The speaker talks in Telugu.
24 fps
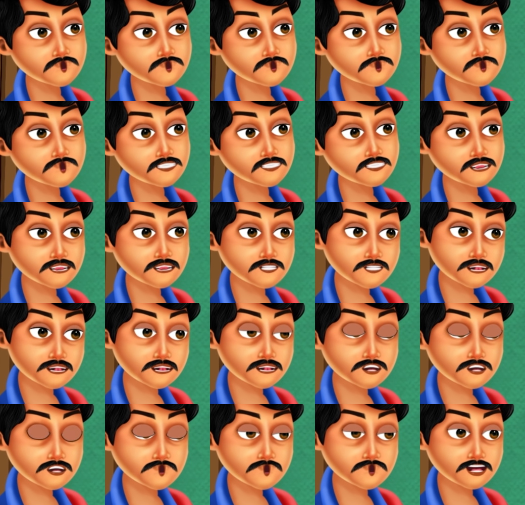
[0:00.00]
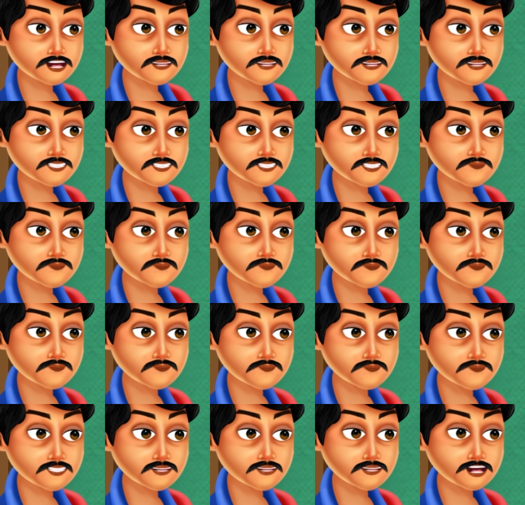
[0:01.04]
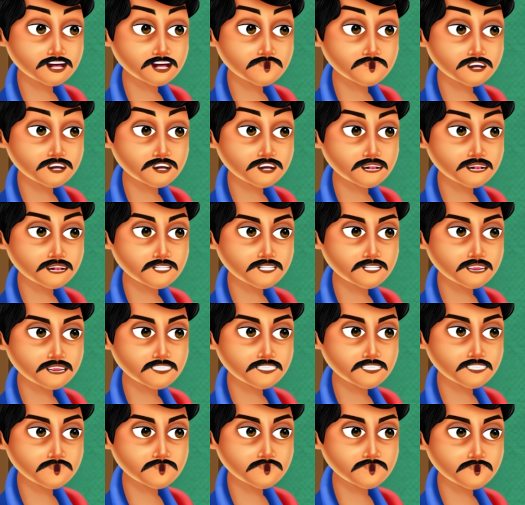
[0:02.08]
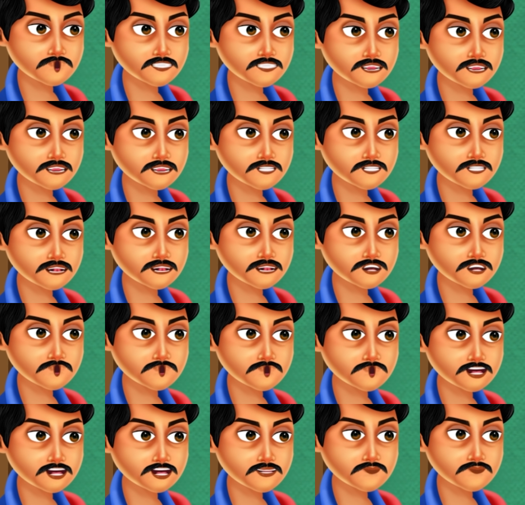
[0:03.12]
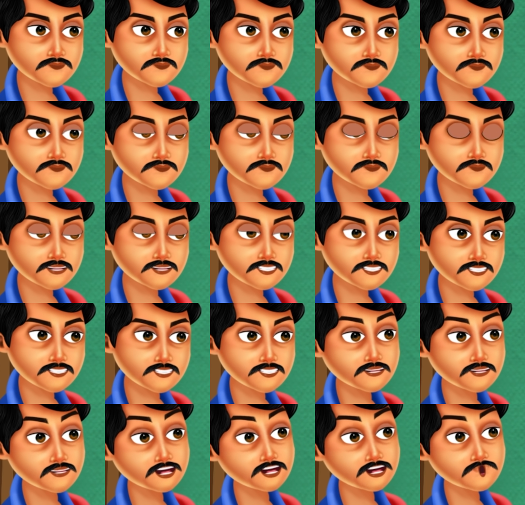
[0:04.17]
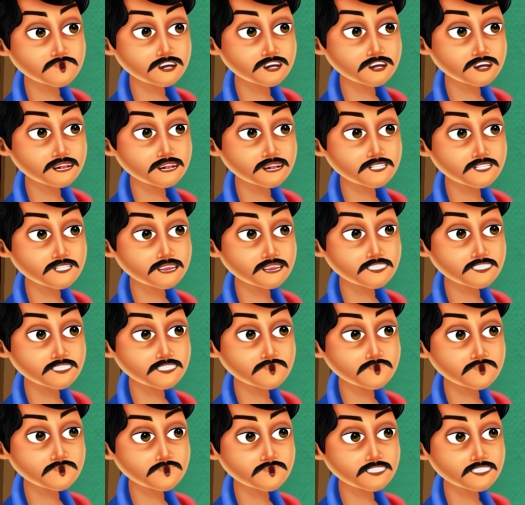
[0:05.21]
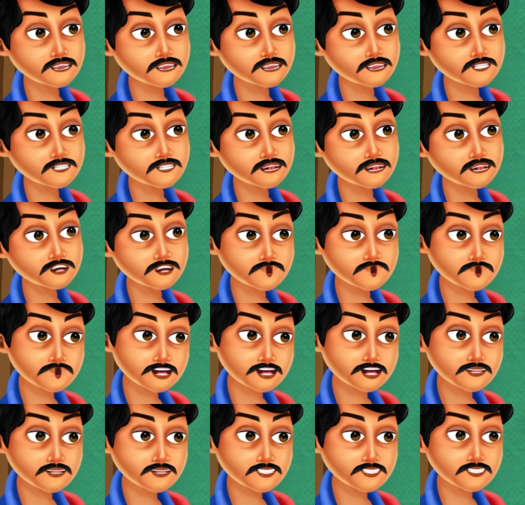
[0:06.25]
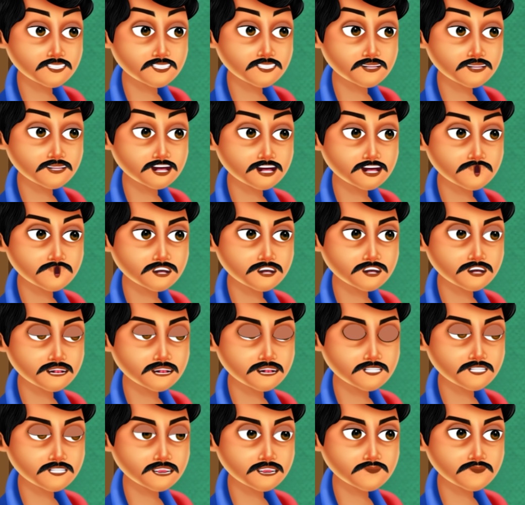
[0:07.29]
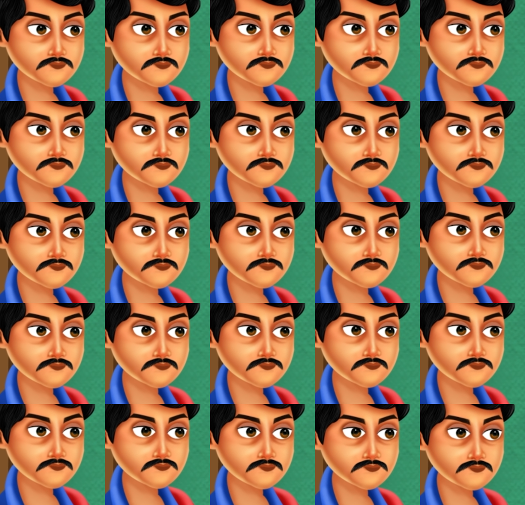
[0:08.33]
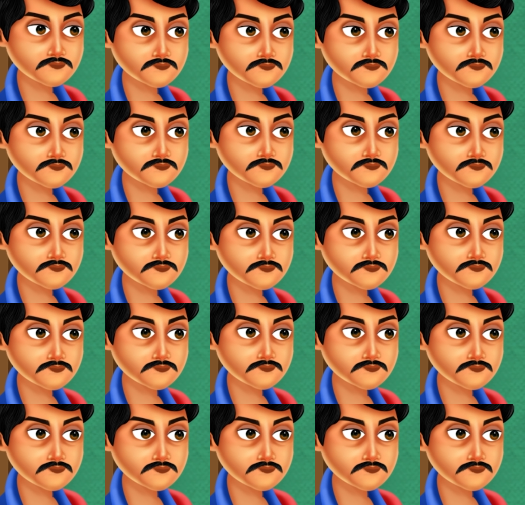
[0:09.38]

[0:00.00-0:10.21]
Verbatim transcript: ఆహా పర్లేదే ఆ గణపతి పుణ్యాన దారిలోకి వచ్చారు పదండి మనం కూడా వినాయక చవితిని ఘనంగా జరుపుకుందాం అనుకుంటూ అక్కడి నుంచి